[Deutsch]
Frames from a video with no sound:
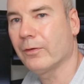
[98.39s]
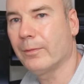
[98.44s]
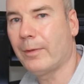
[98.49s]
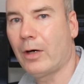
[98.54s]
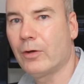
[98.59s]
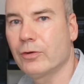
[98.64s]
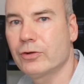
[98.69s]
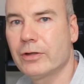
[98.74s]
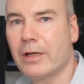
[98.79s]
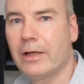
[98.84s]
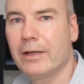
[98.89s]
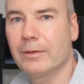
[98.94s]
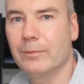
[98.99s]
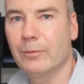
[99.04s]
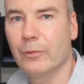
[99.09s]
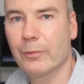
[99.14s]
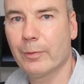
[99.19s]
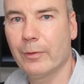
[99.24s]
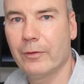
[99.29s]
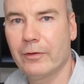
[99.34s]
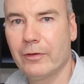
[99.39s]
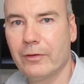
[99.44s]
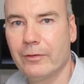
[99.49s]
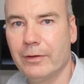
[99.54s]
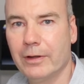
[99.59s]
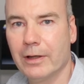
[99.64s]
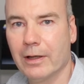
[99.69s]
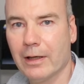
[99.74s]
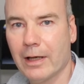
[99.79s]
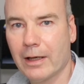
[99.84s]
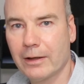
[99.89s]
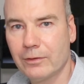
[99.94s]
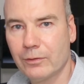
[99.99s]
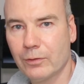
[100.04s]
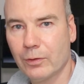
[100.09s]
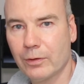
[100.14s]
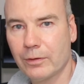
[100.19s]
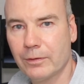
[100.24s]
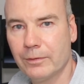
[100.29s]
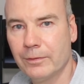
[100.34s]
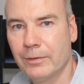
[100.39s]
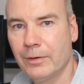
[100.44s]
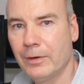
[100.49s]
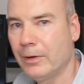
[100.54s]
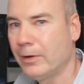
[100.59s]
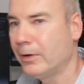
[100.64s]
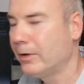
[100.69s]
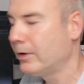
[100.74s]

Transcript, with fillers: Zum Ausschalten muss man sie wieder lang drücken.